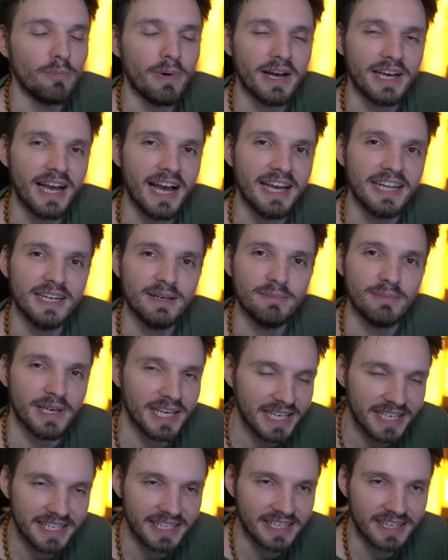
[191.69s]
bei einem
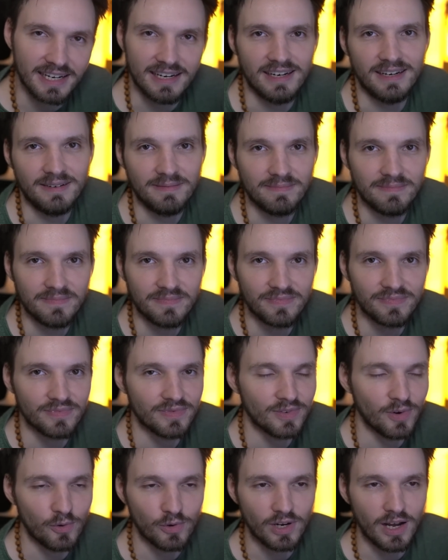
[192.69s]
Edeka
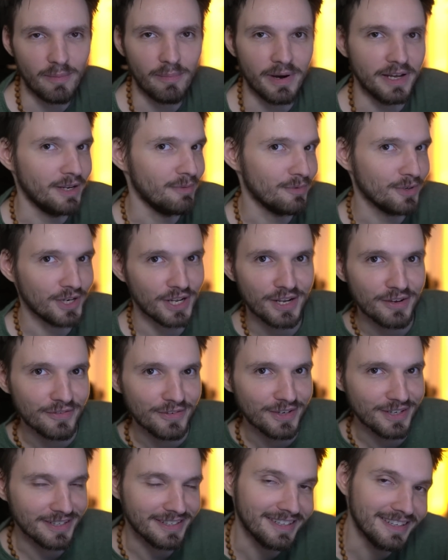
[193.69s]
oder bei einem
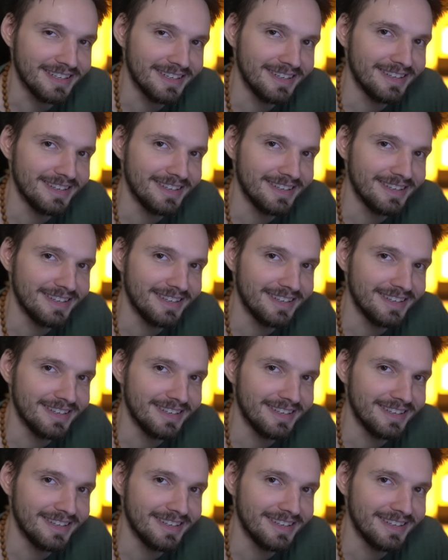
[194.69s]
Rewe